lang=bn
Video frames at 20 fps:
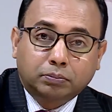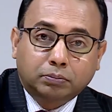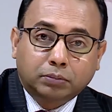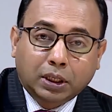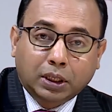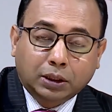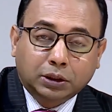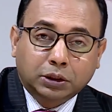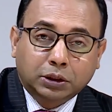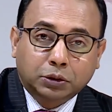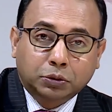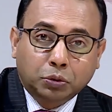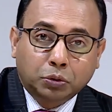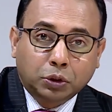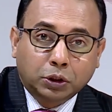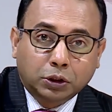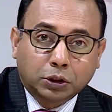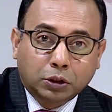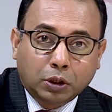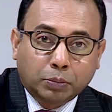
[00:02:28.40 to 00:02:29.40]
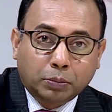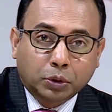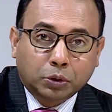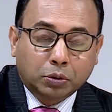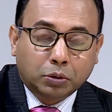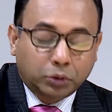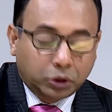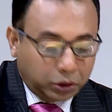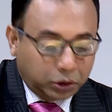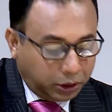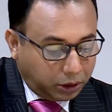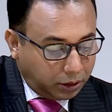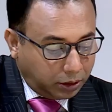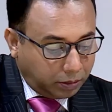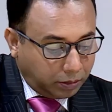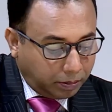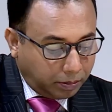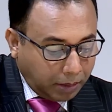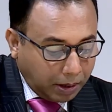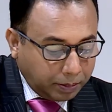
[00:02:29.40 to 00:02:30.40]
বাংলাদেশের দুর্নীতি দমন কমিশন একটি
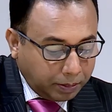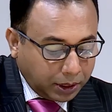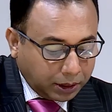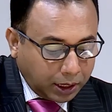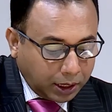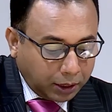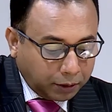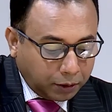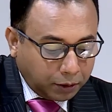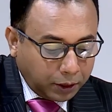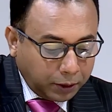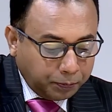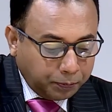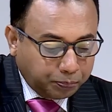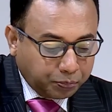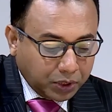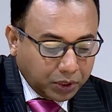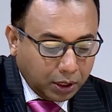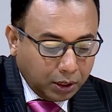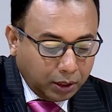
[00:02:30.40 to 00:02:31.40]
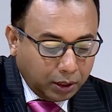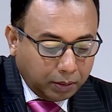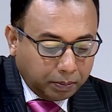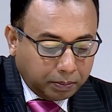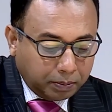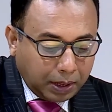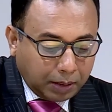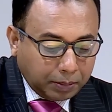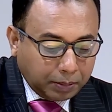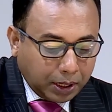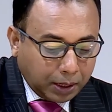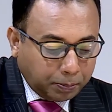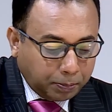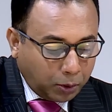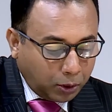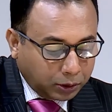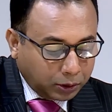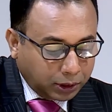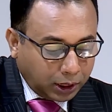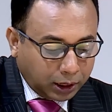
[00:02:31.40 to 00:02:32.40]
মামলা দায়ের করেন মামলার
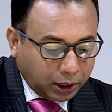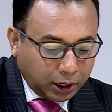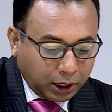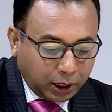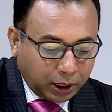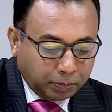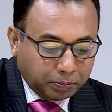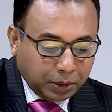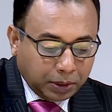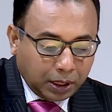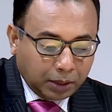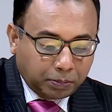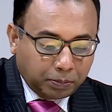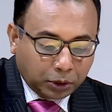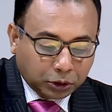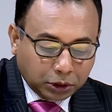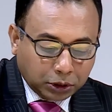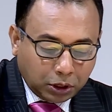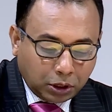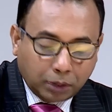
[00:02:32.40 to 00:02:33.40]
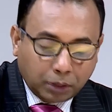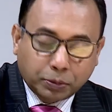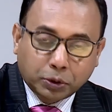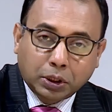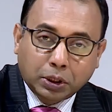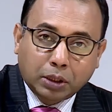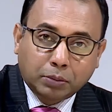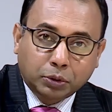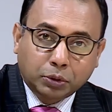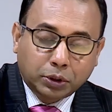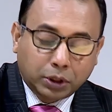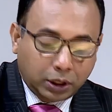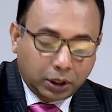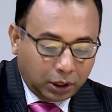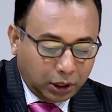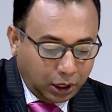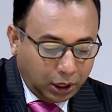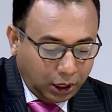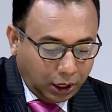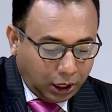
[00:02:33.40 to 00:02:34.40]
পর তাকে বসানো হয় প্রধানমন্ত্রীর
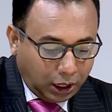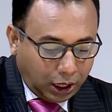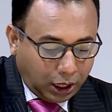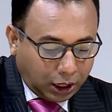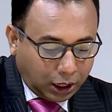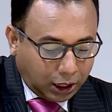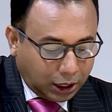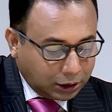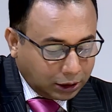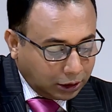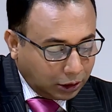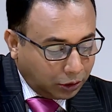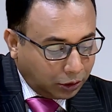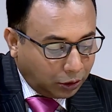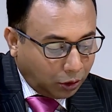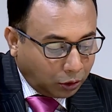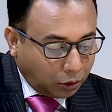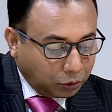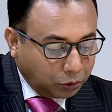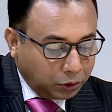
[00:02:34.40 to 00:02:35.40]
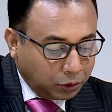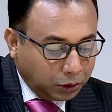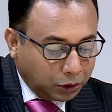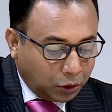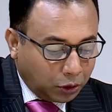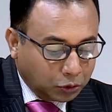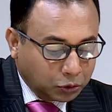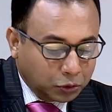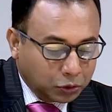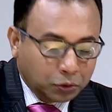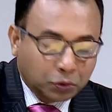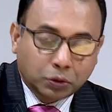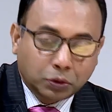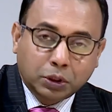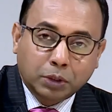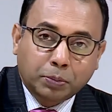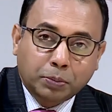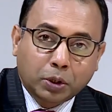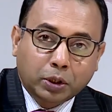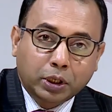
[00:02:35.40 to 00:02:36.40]
কার্যালয়ের অর্থনৈতিক অঞ্চল
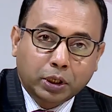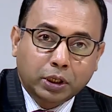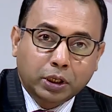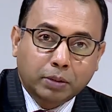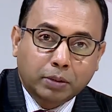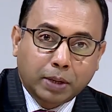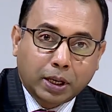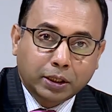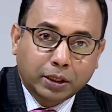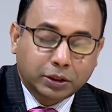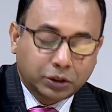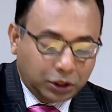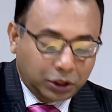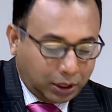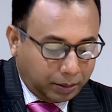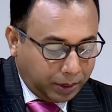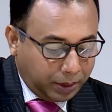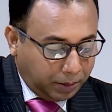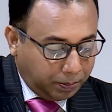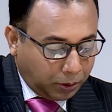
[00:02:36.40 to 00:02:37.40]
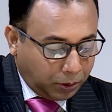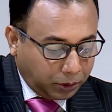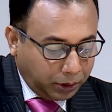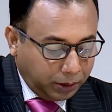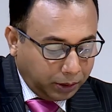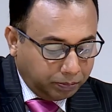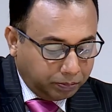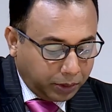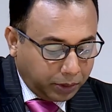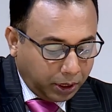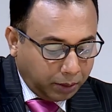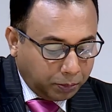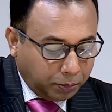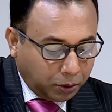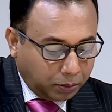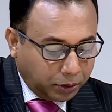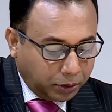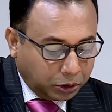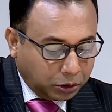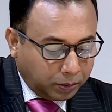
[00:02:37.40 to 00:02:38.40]
কর্তৃপক্ষের নির্বাহী চেয়ারম্যান পদে এরপর
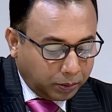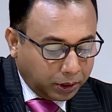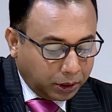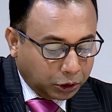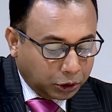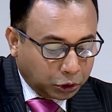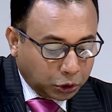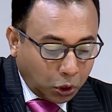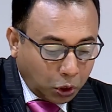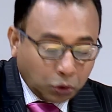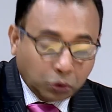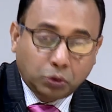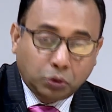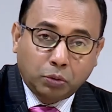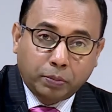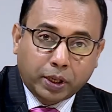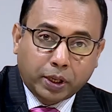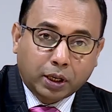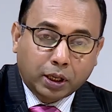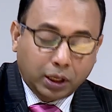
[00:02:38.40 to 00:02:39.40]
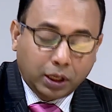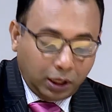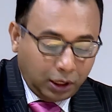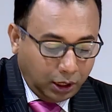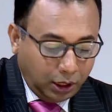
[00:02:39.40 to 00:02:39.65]
বিশ্বব্যাংকের শর্ত মেনে